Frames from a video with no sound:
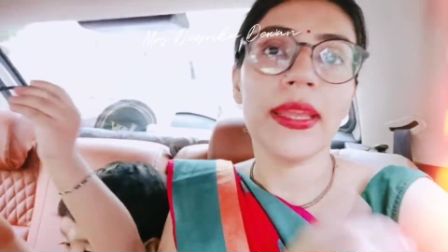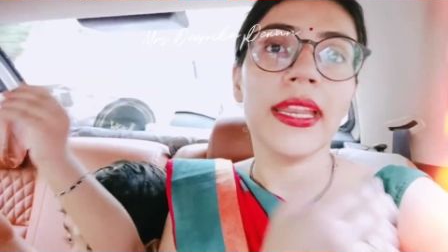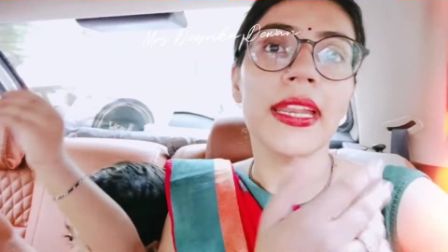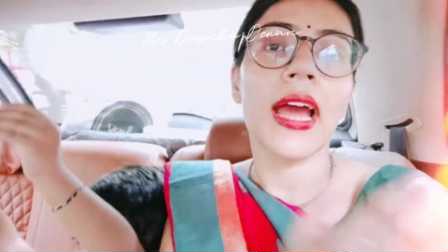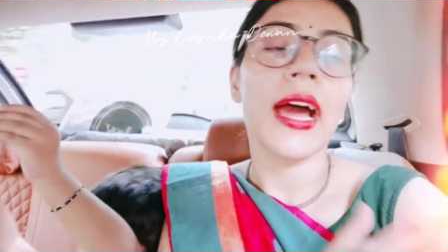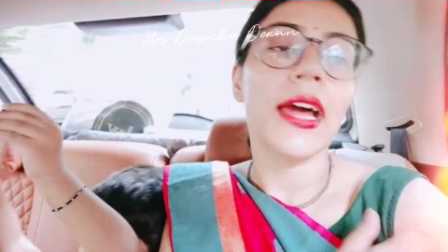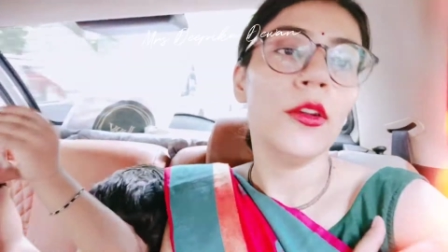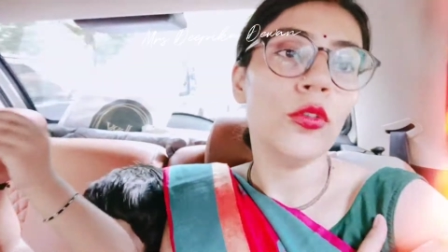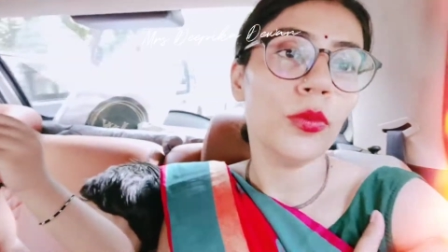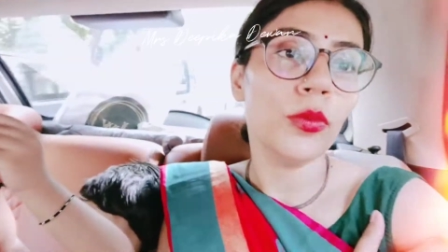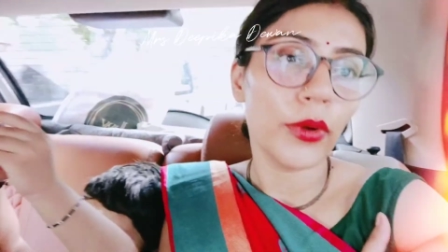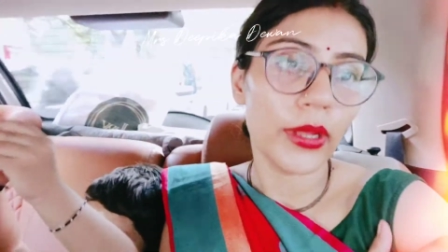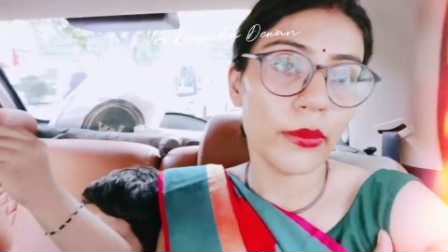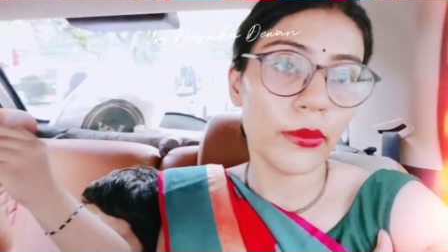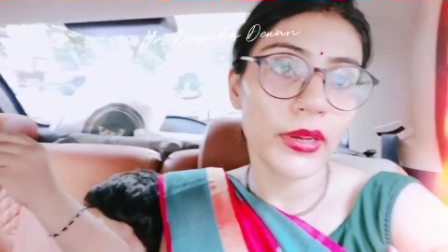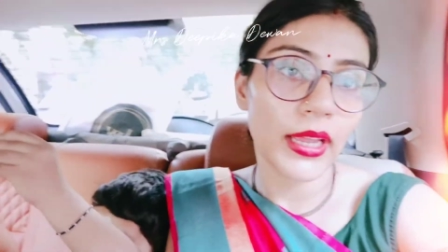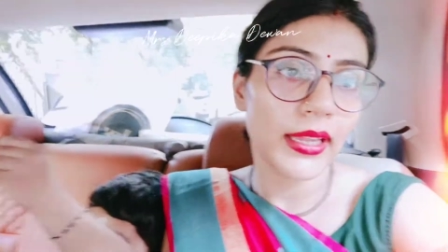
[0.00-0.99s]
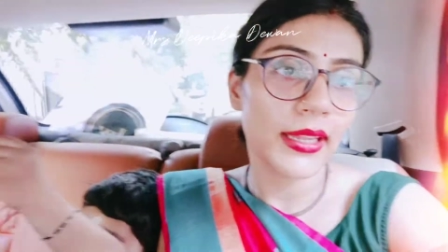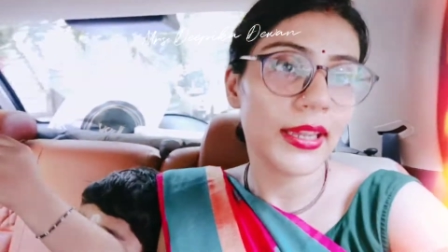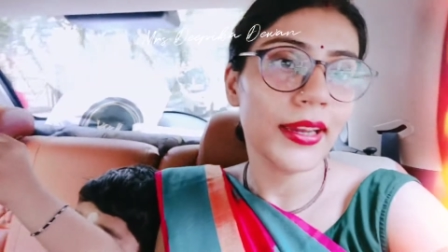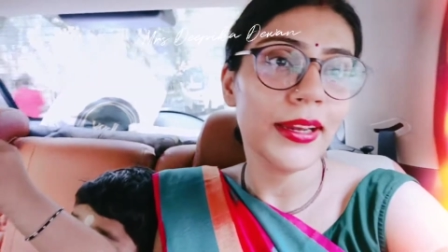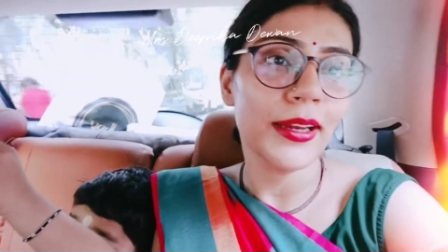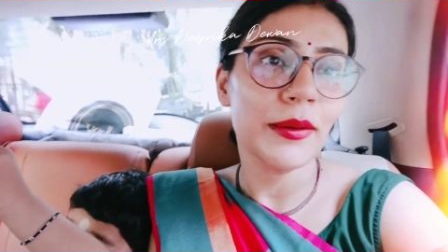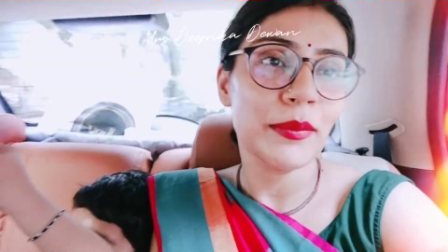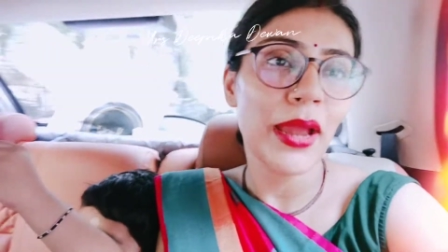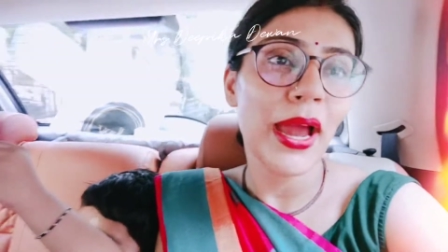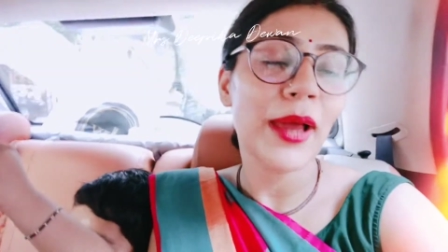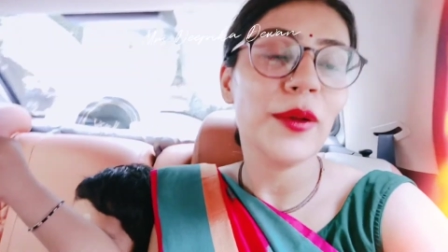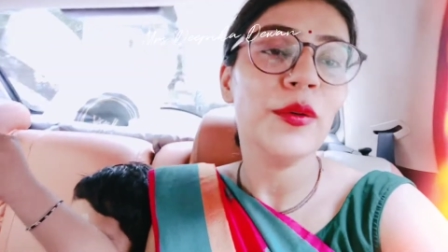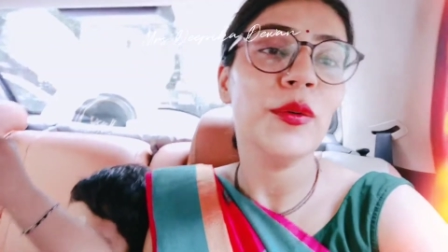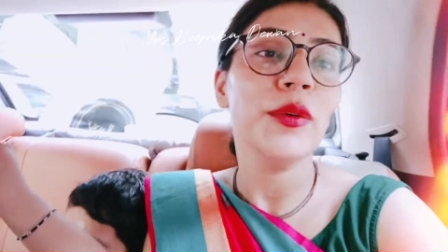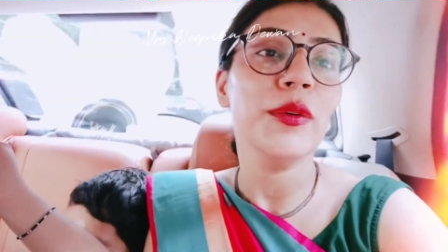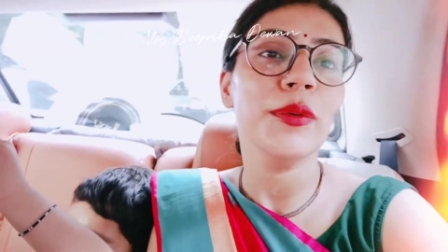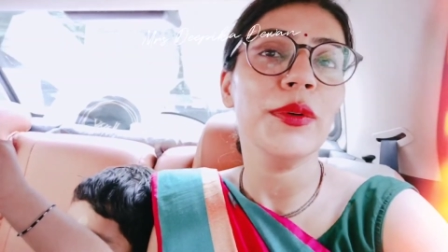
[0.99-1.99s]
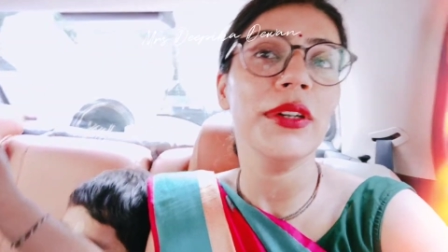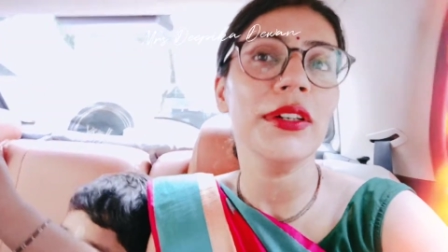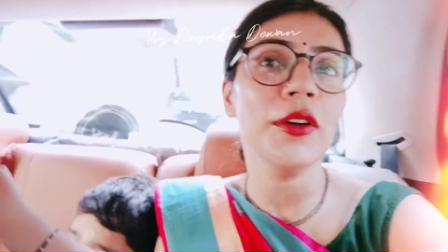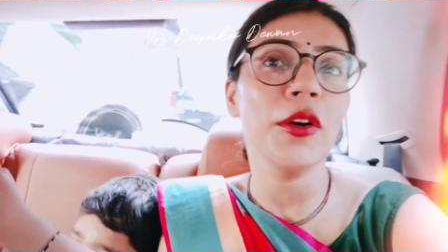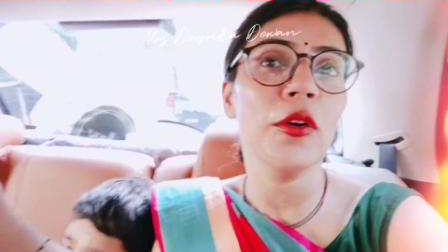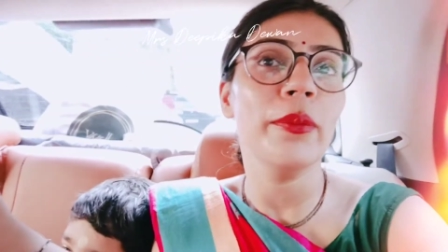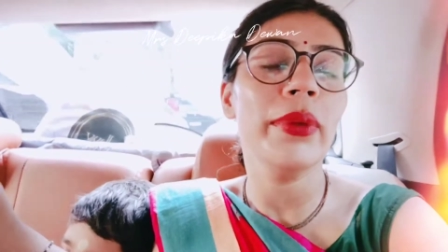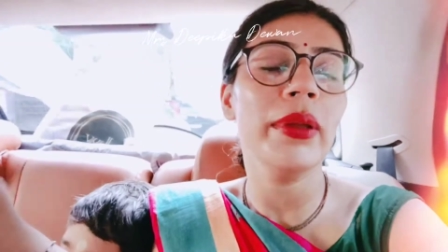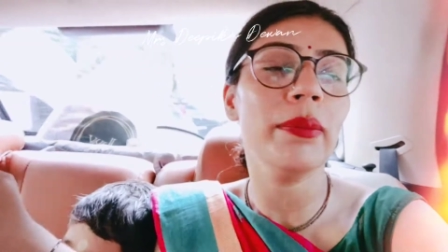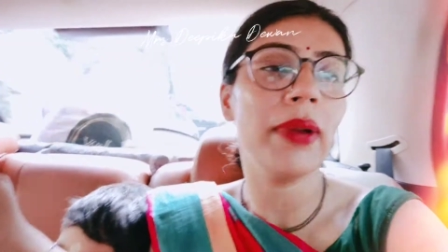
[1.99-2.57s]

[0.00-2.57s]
तो आज मैंने ना आलू पूड़ी बनाई है घर में आलू